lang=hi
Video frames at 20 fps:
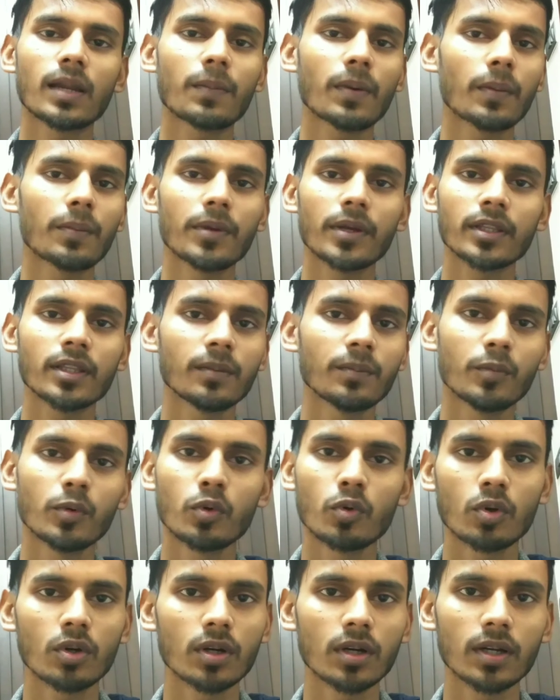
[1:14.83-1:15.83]
हज़ार तो आप एक दिन
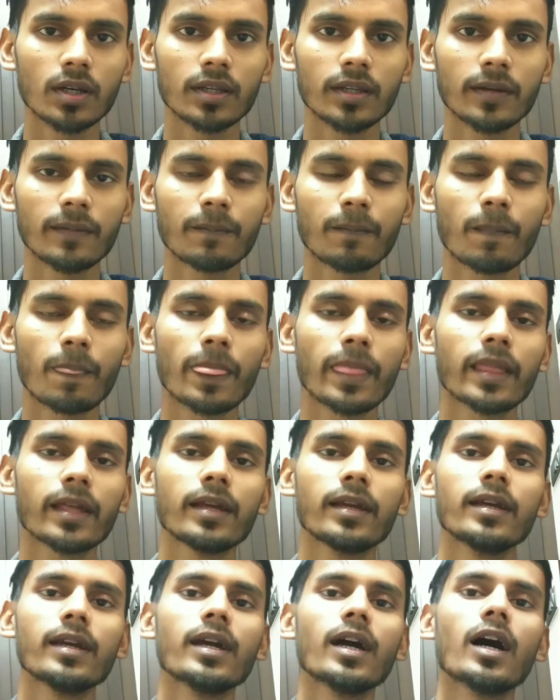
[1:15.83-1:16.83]
विड्रो कर लिए
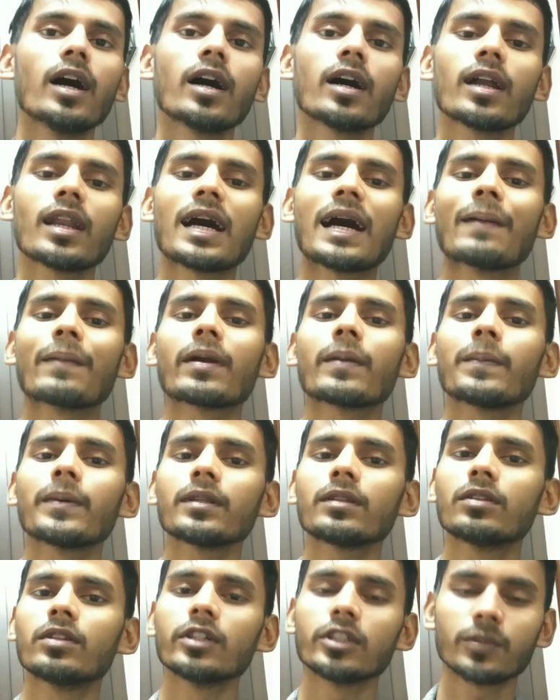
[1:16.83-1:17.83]
अगर आपके
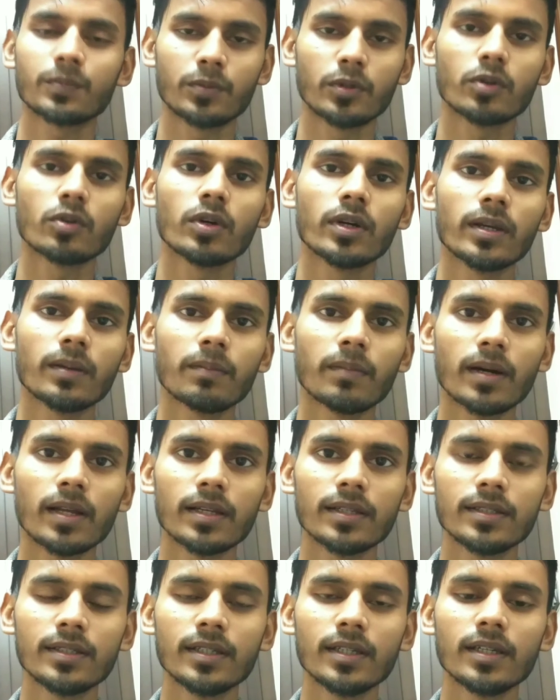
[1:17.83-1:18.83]
पास दस फोन है
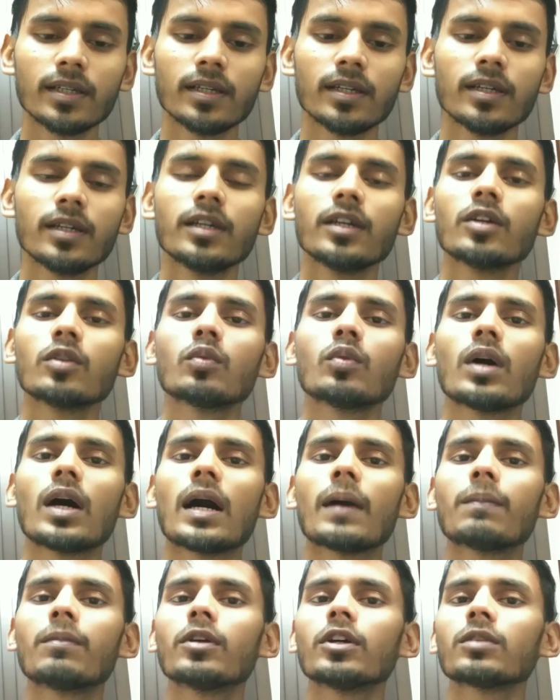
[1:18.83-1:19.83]
मान लीजिए तो
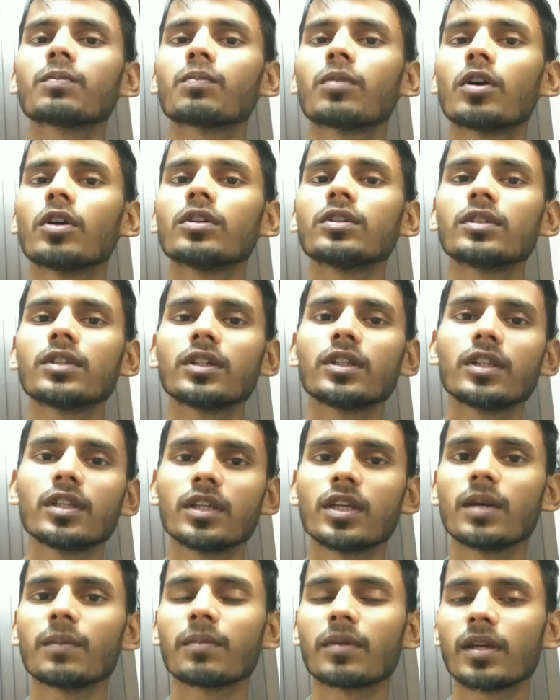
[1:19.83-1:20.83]
आप दस फोन से
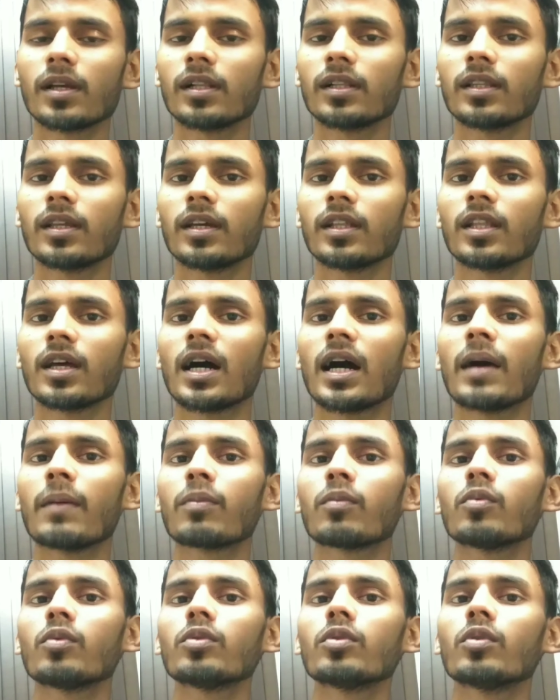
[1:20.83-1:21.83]
यदि गेम खेलते हैं तो
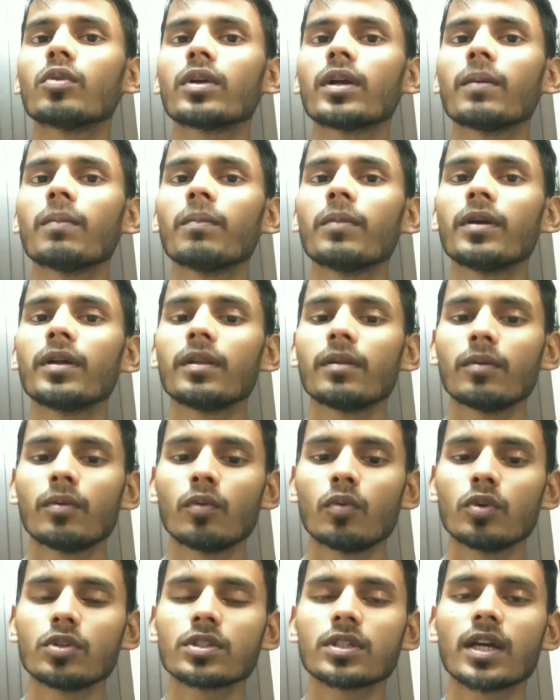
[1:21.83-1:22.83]
आपको जो हो गया मैं
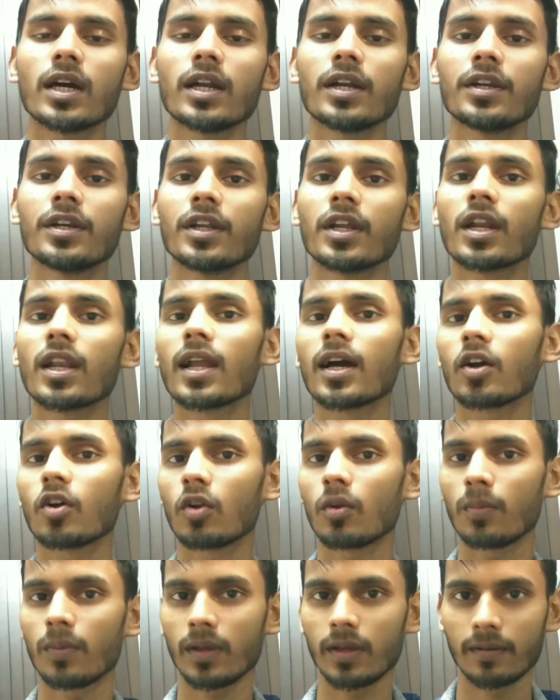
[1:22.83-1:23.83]
रोज़ का डेढ़
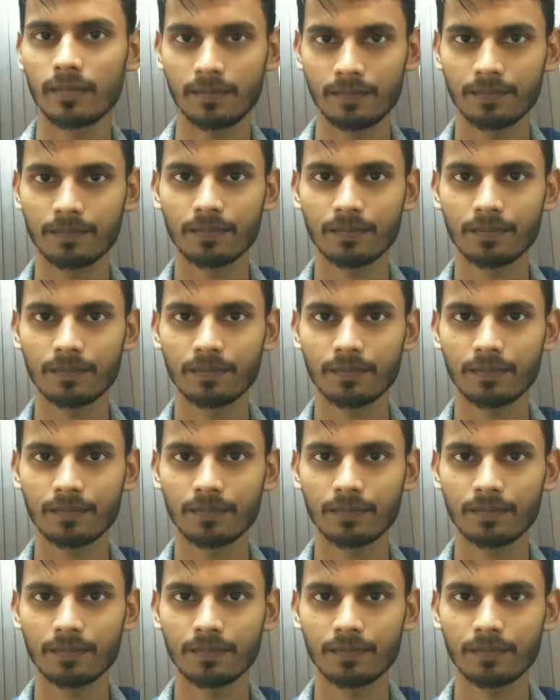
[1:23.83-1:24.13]
लाख रुपया